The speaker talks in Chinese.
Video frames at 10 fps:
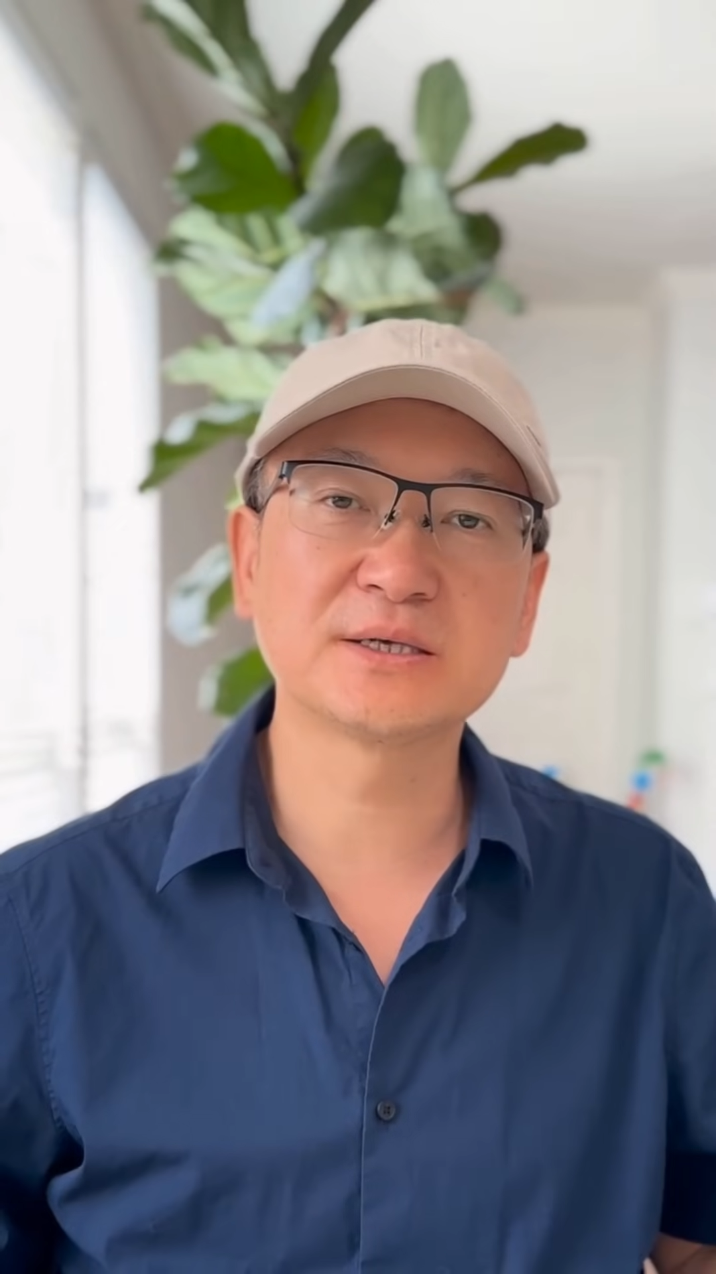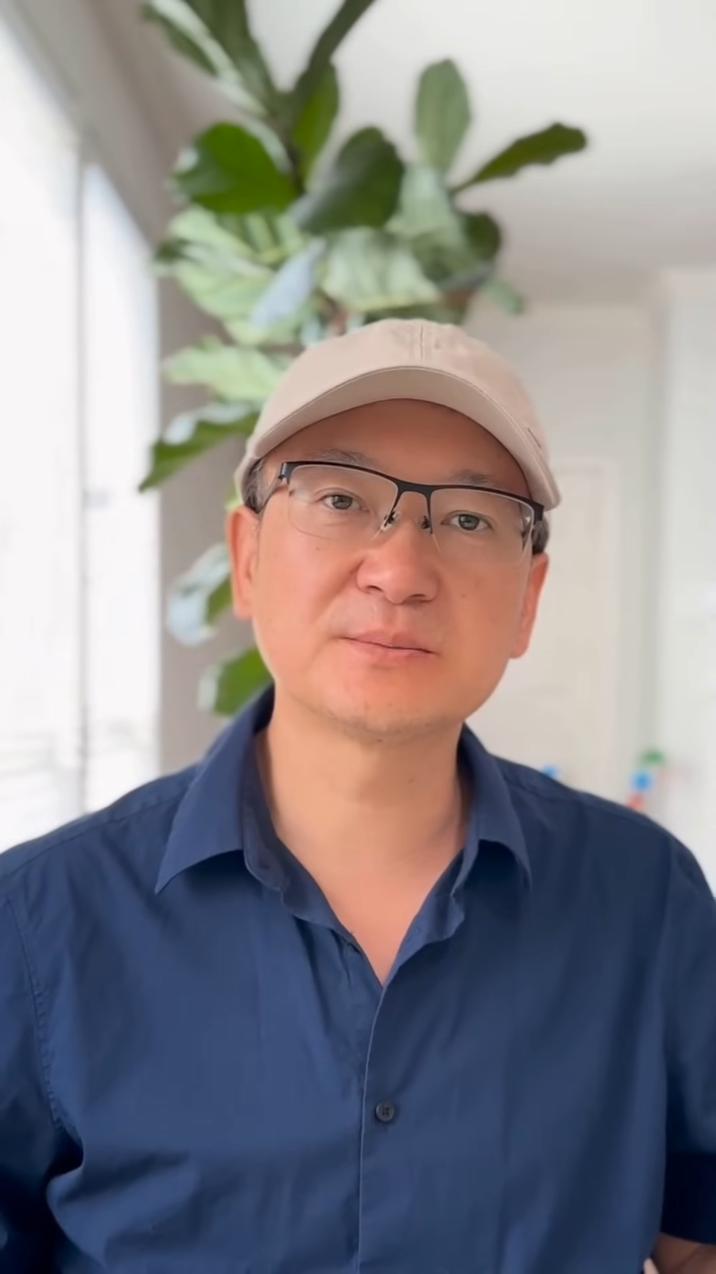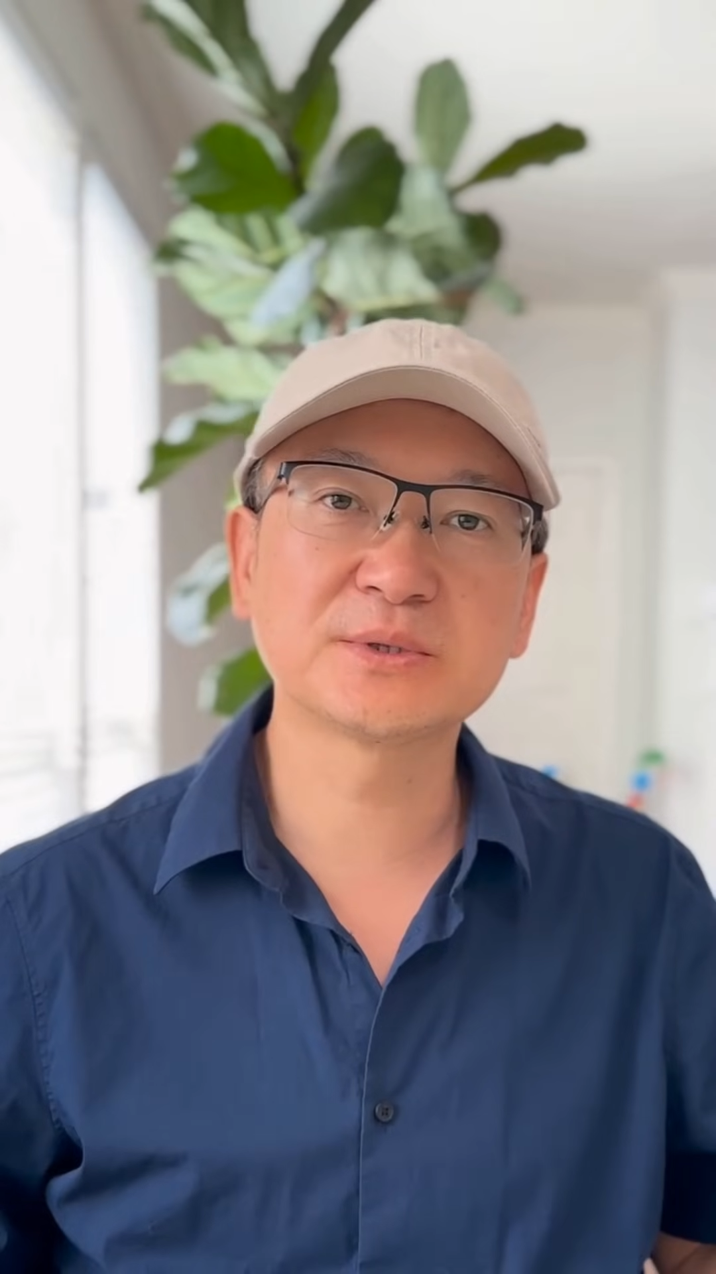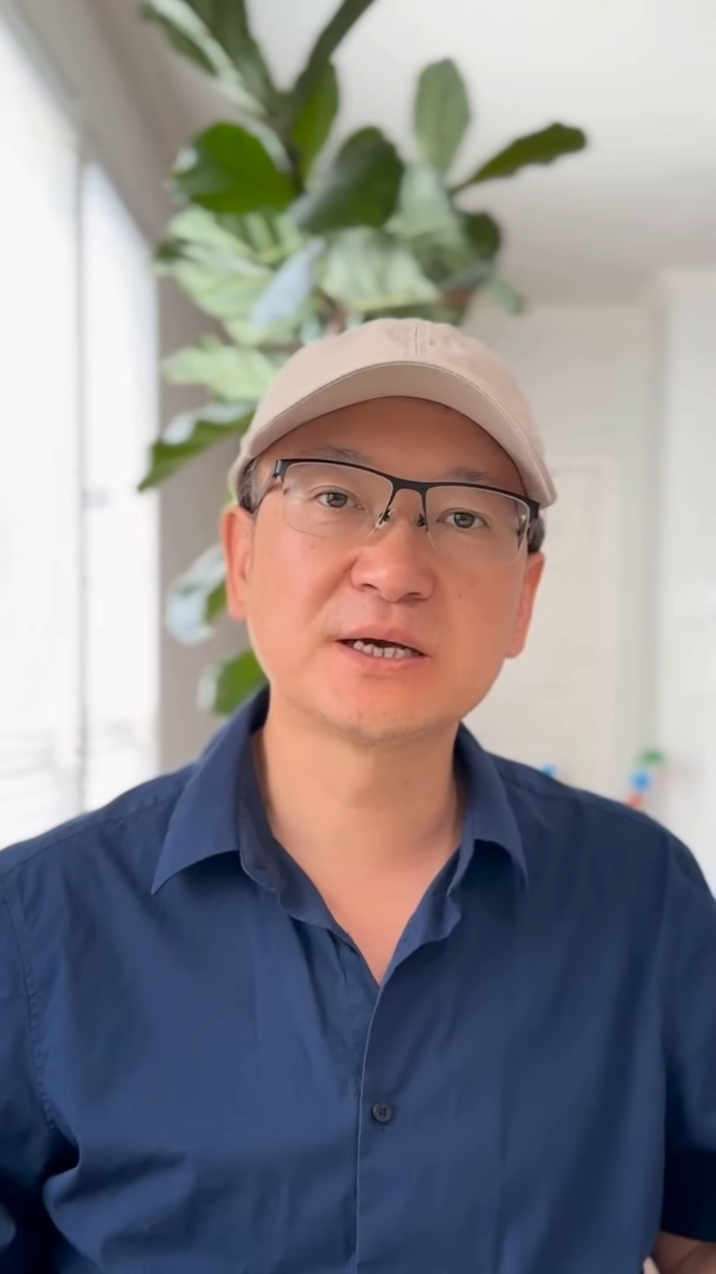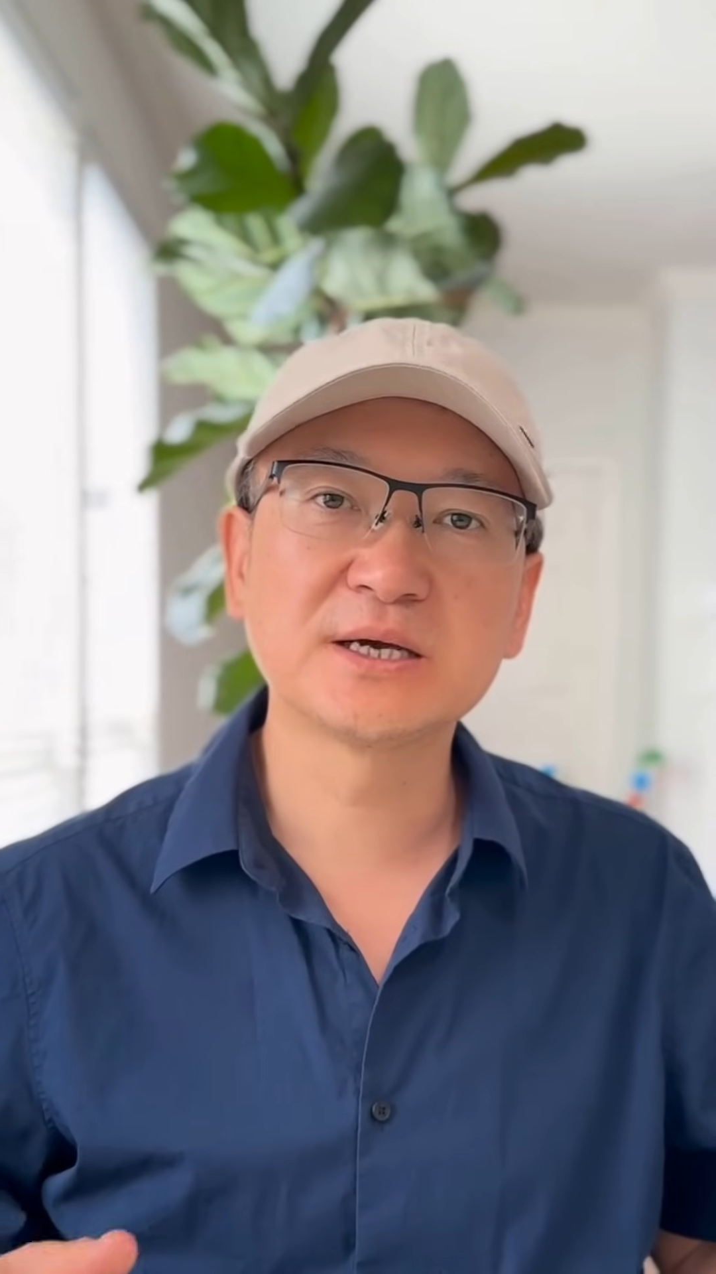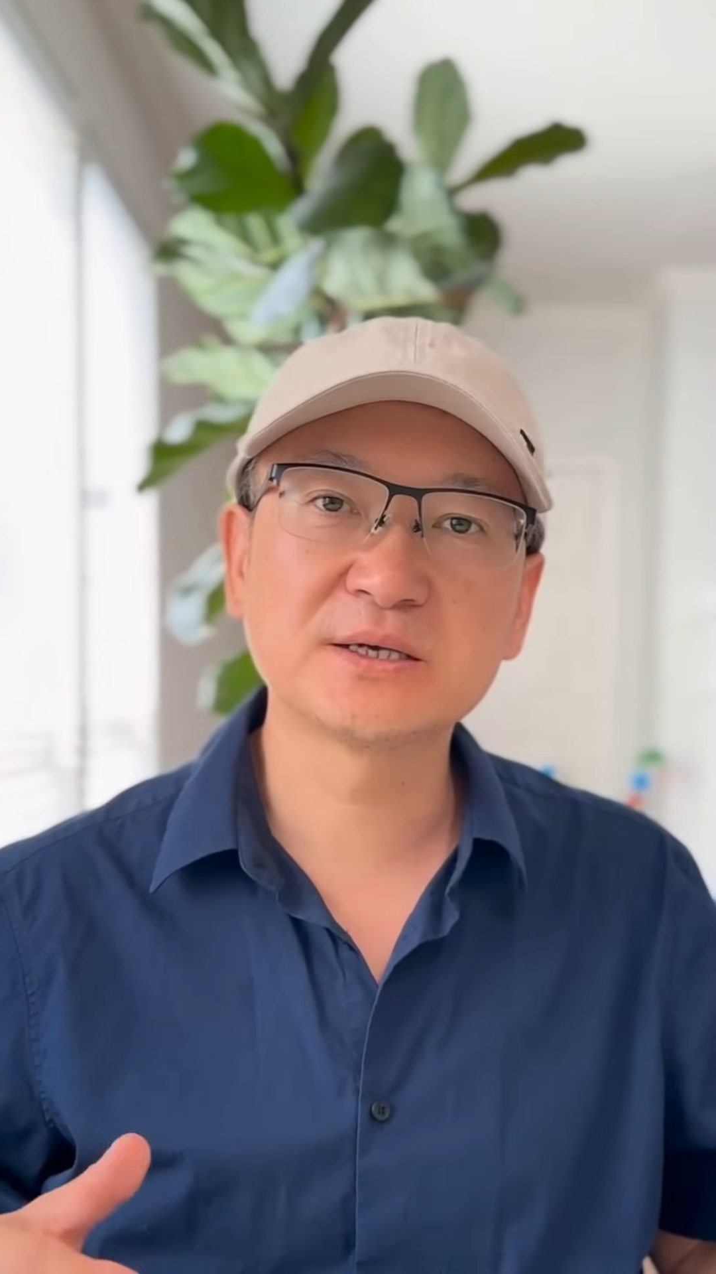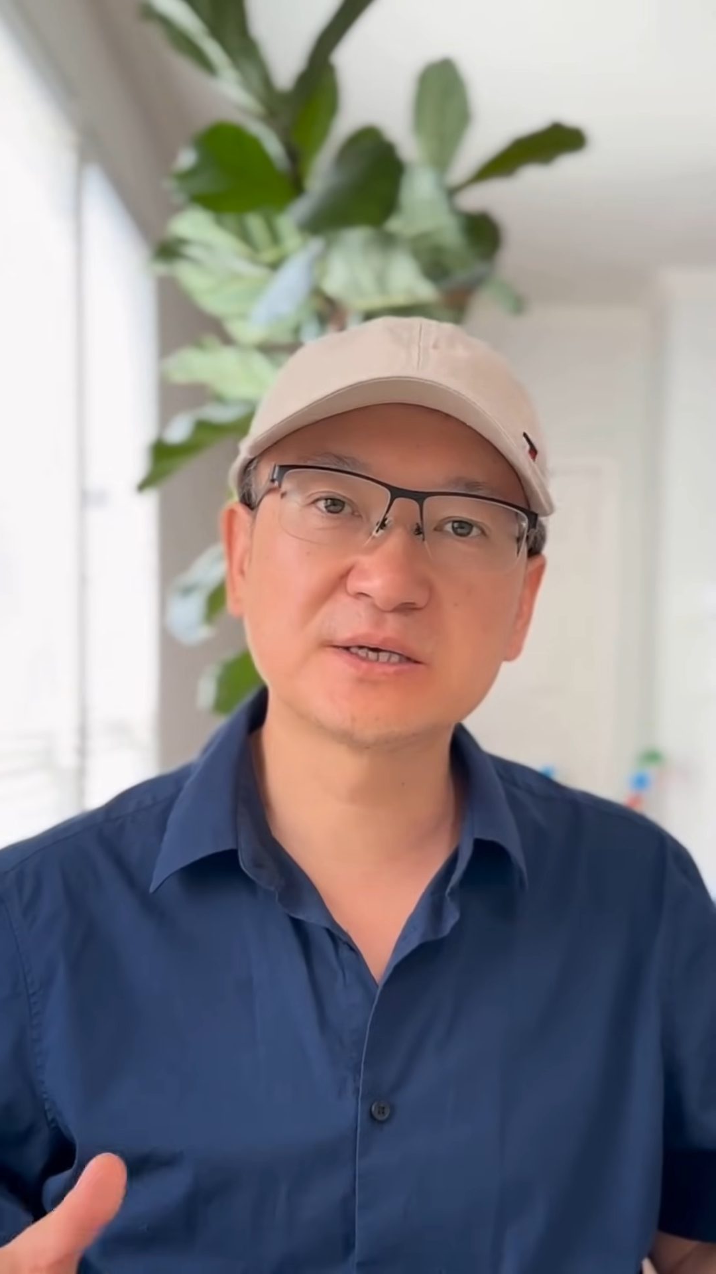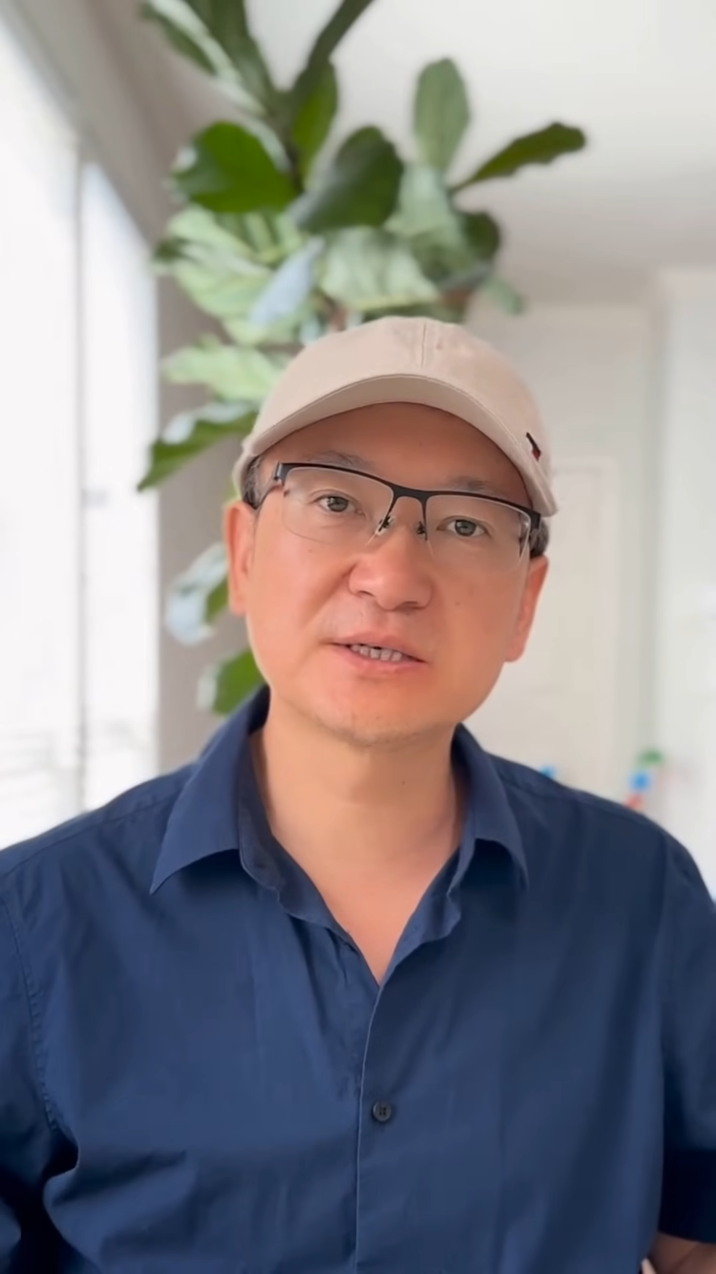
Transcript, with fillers: EPA 和